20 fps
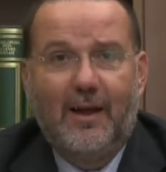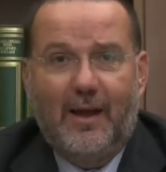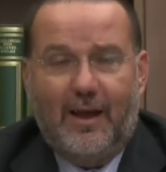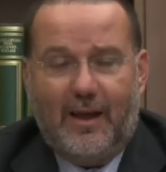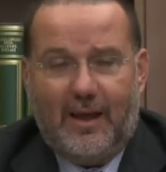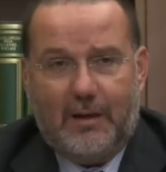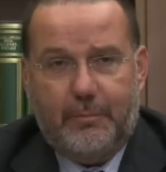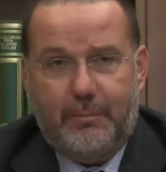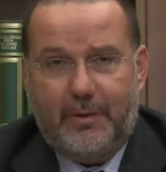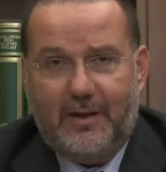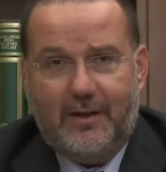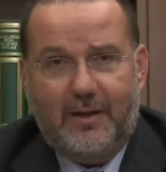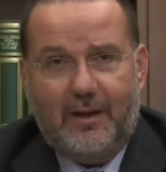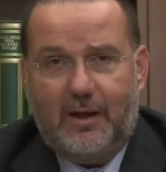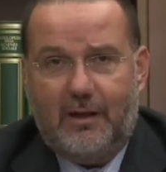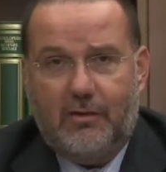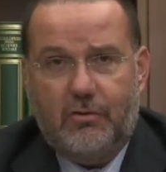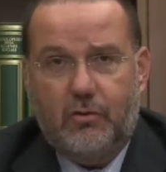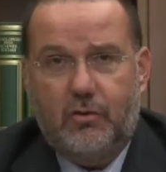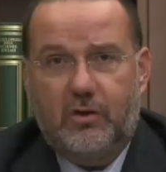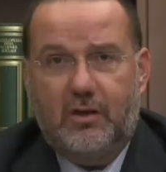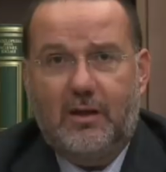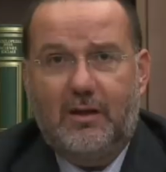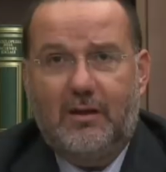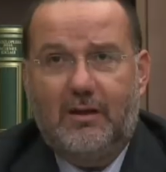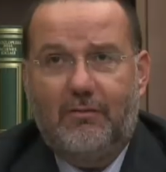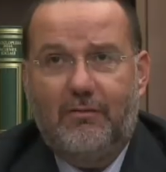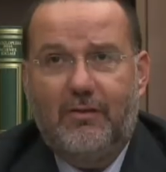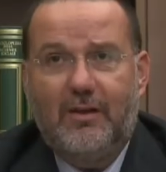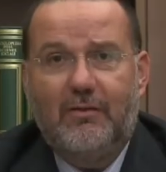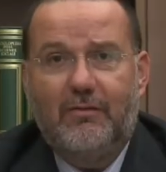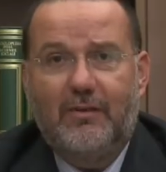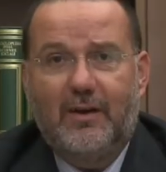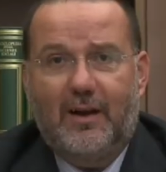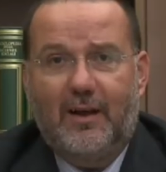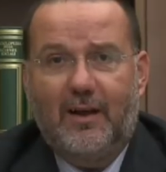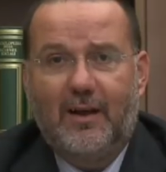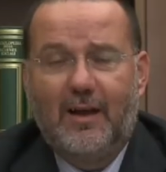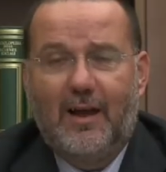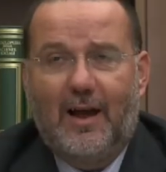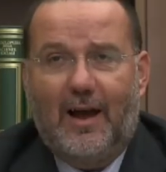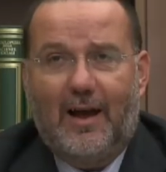e ha preteso di vivere